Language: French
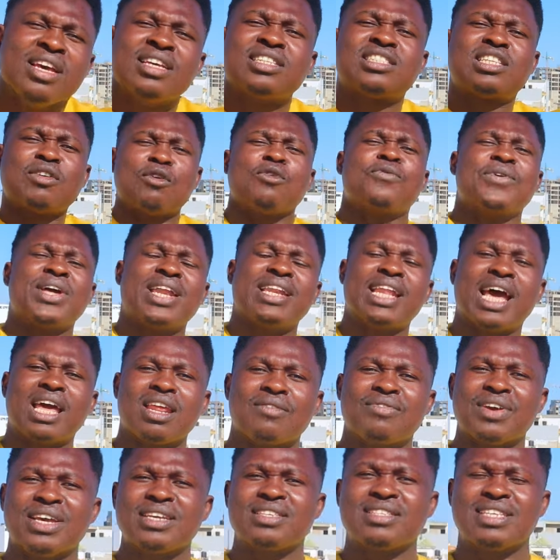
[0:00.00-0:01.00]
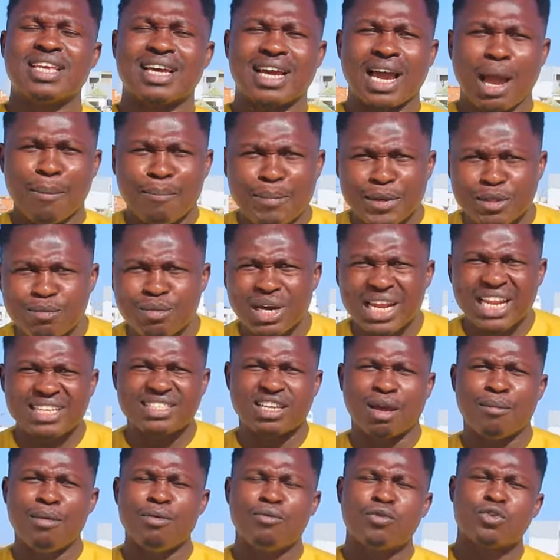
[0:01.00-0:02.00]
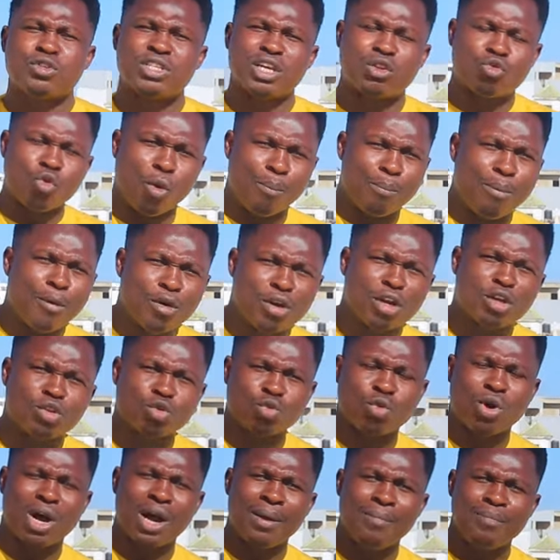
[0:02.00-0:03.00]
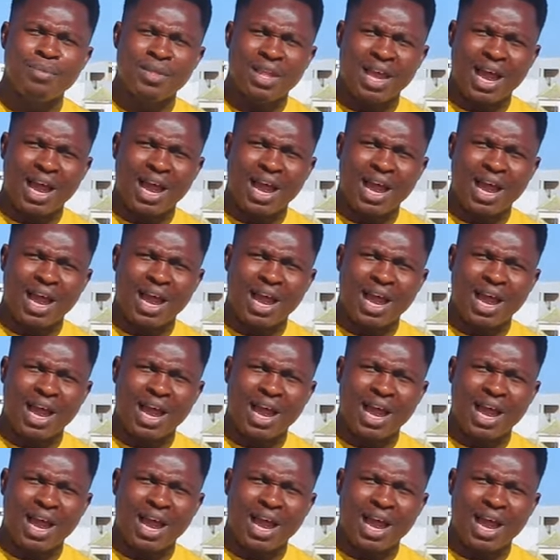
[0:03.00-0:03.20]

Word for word: Si vous venez d'arriver ici, rapidement les amis, vous êtes au bon endroit.